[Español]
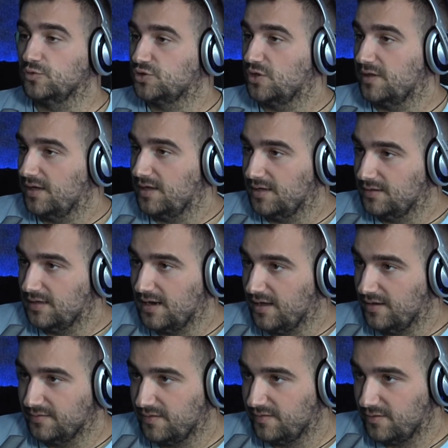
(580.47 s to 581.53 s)
mucho de,
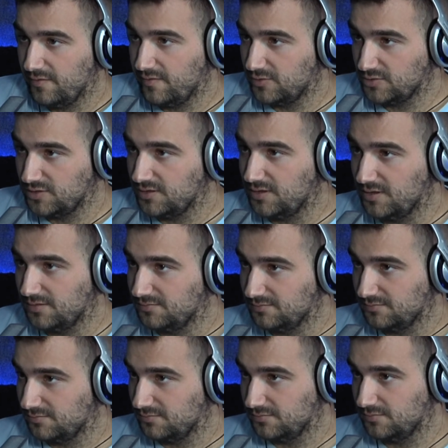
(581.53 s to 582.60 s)
la gente 007.
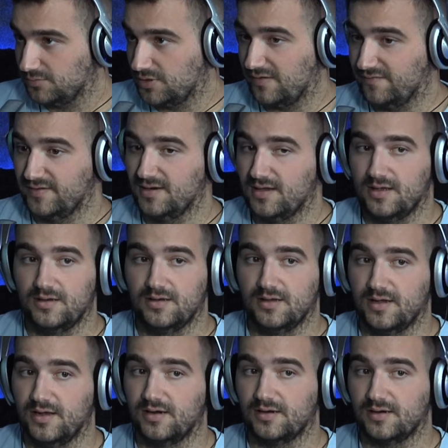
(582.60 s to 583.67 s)
¿Qué bebía?
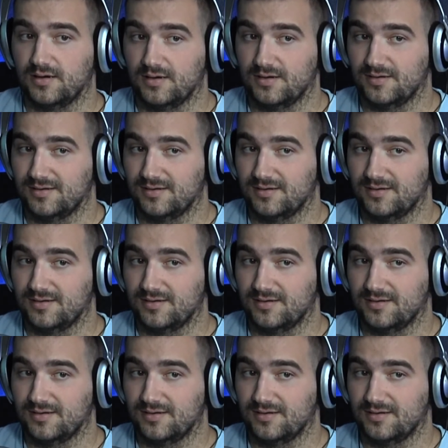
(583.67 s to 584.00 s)
¿Qué bebía?